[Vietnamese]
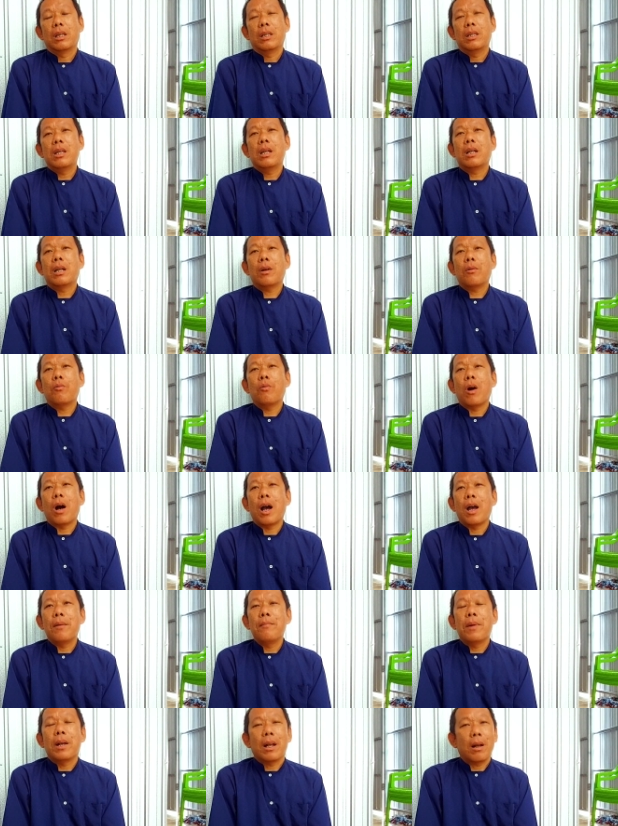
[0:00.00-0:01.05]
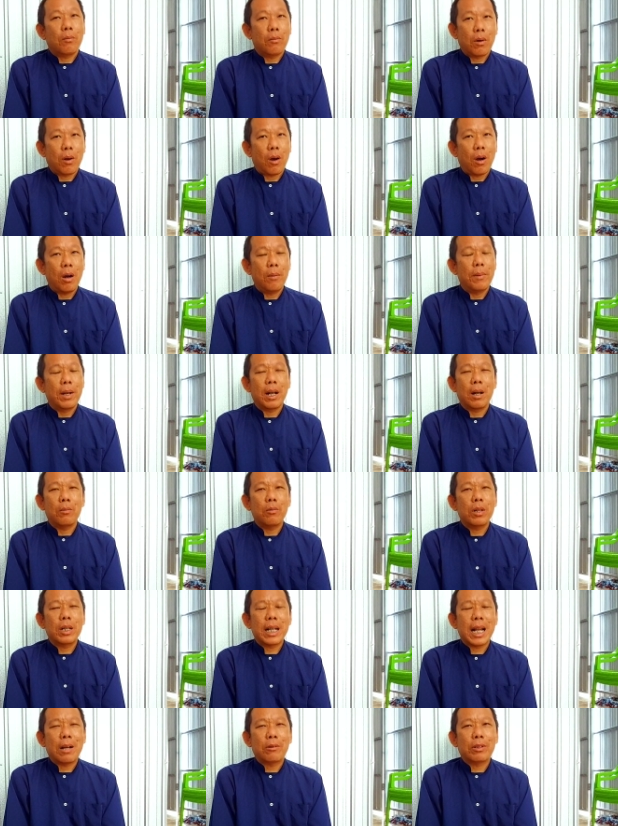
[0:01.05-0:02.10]
nhưng cái huệ mình không có mình không có
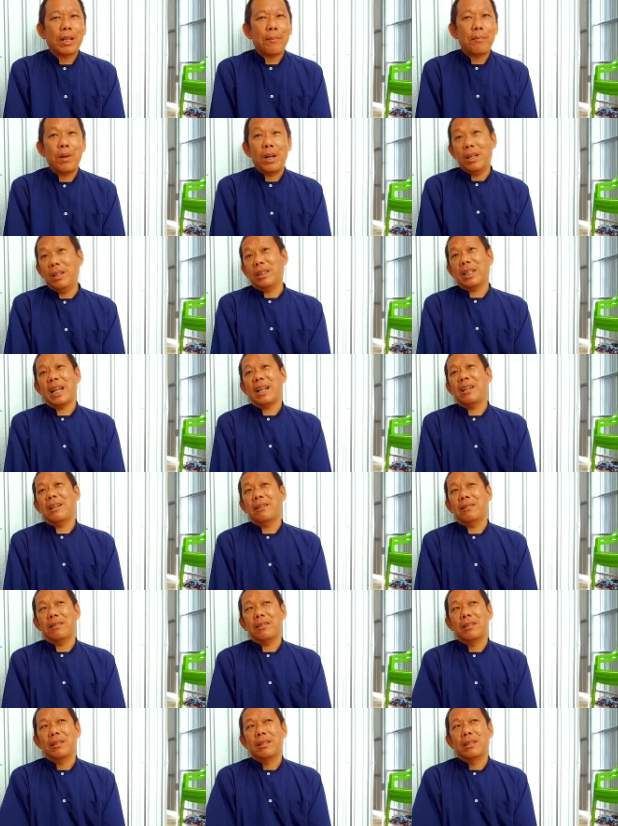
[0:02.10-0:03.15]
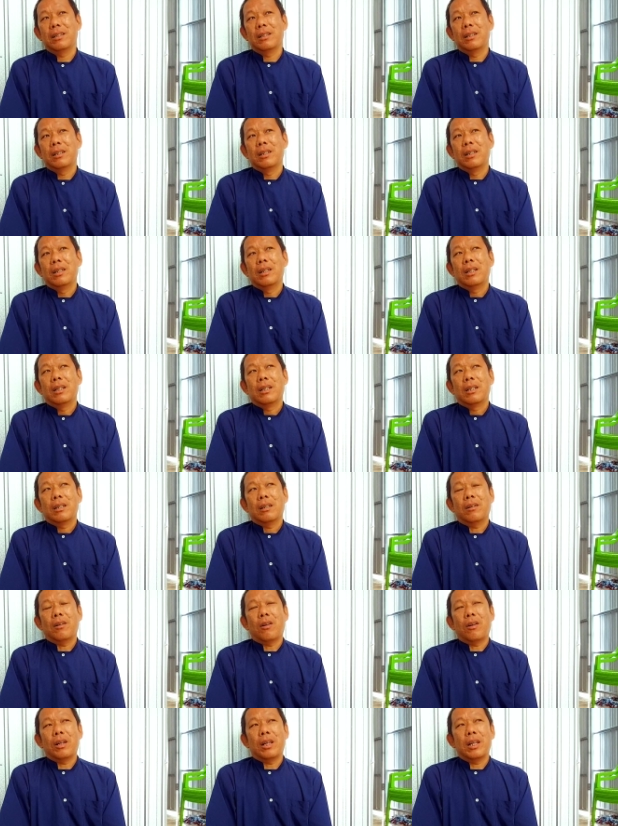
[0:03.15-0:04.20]
trao tâm luyện tánh được
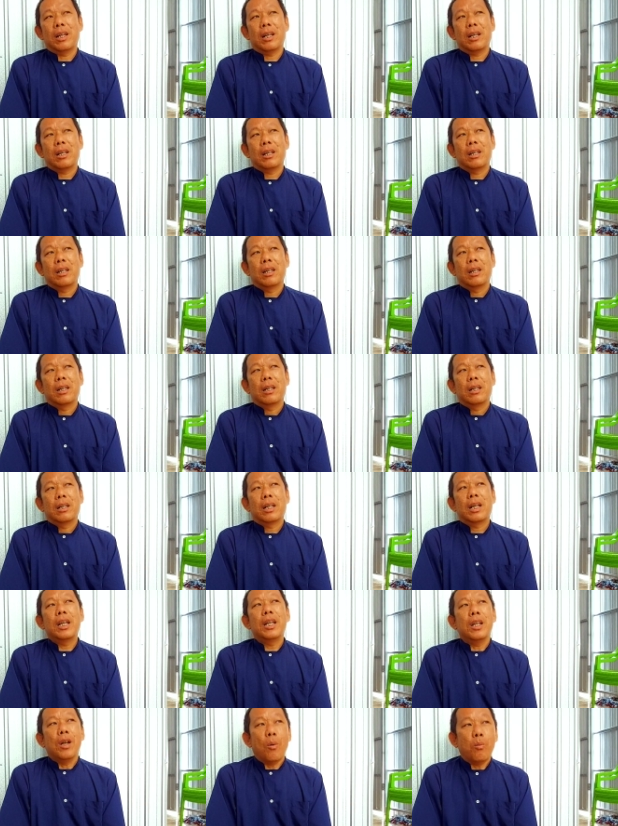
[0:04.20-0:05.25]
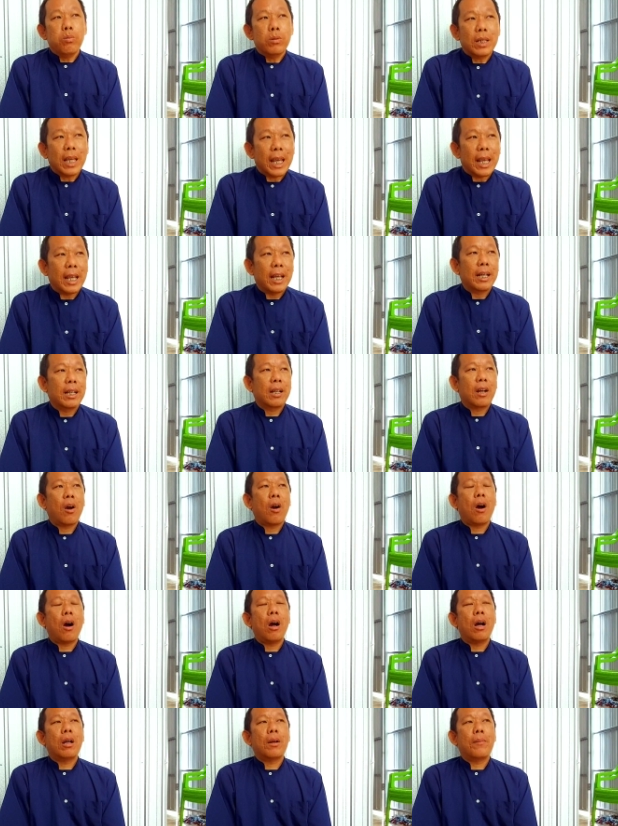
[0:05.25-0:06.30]
rồi á khi đụng chuyện
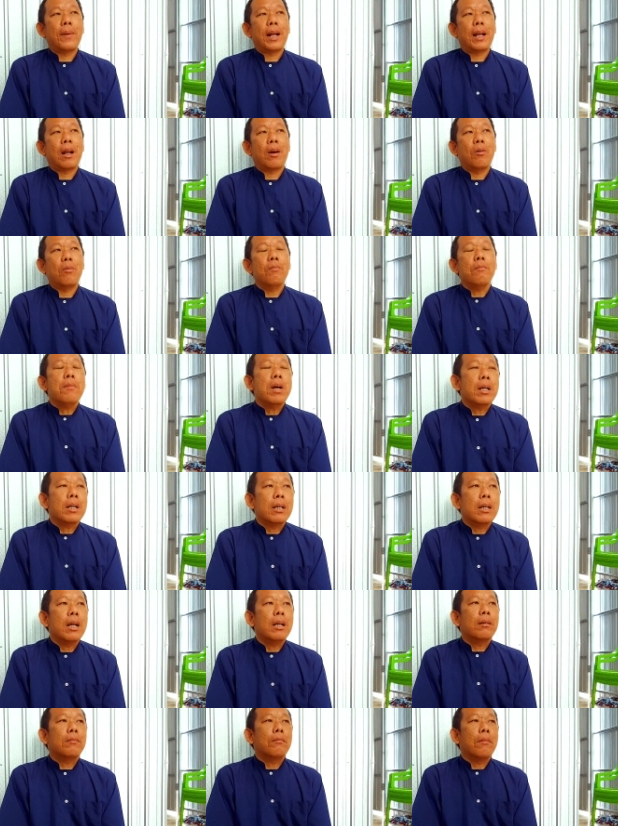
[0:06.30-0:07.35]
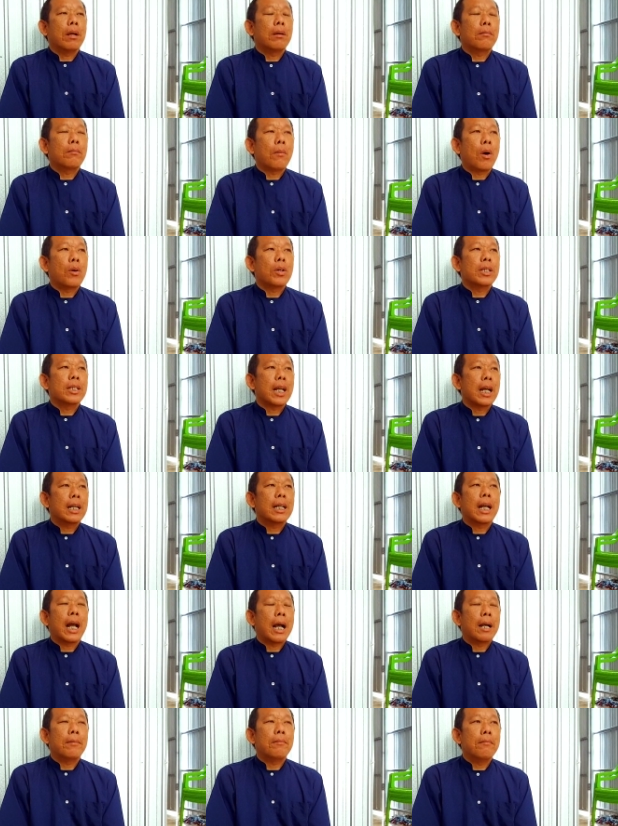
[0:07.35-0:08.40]
khó cái bắt đầu bức gức bực bội sân
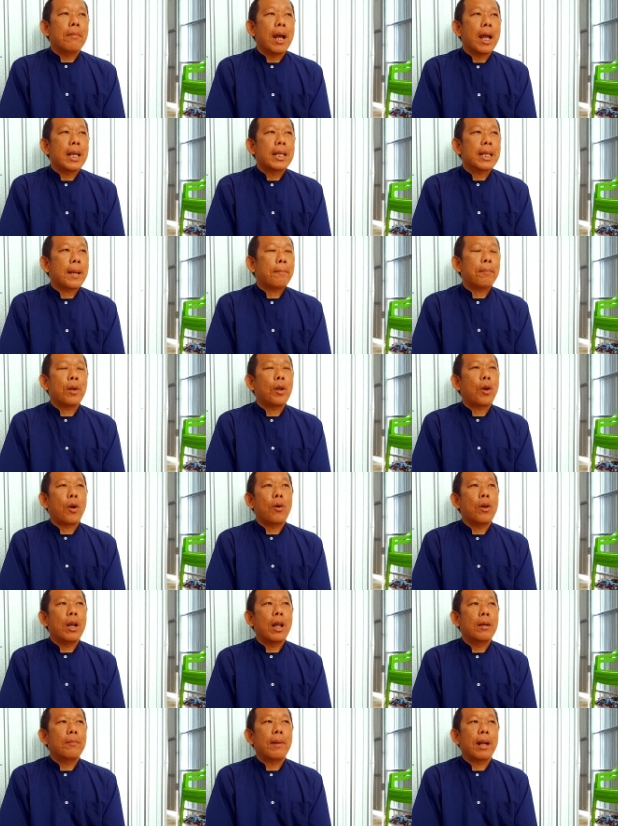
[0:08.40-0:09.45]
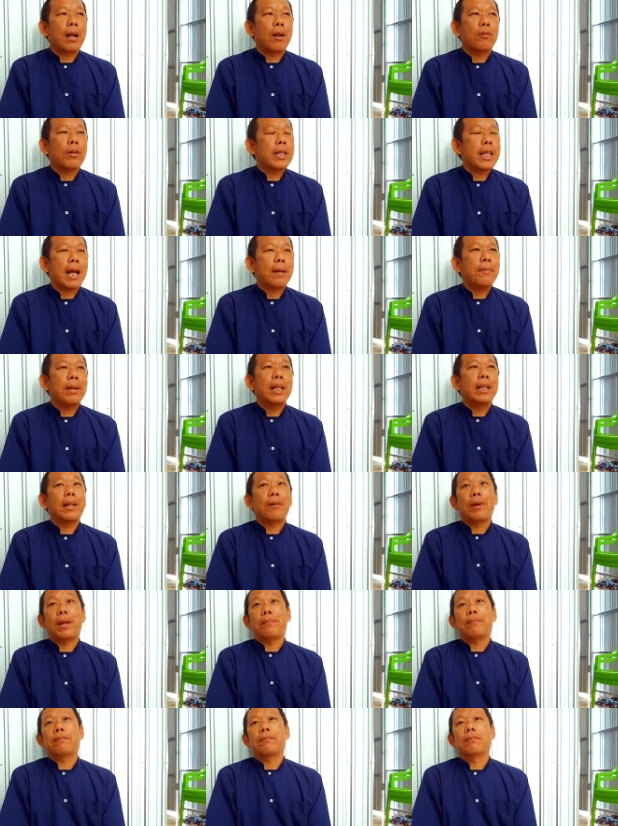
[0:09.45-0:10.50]
hận mê chấp nó nổi lên bắt đầu nó dẫn mình đi tạo
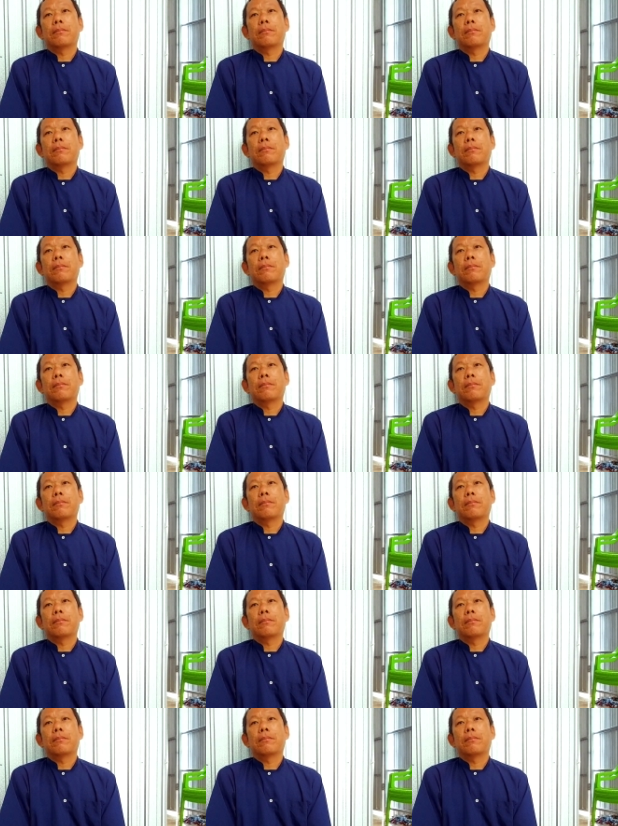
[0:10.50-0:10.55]
nghiệp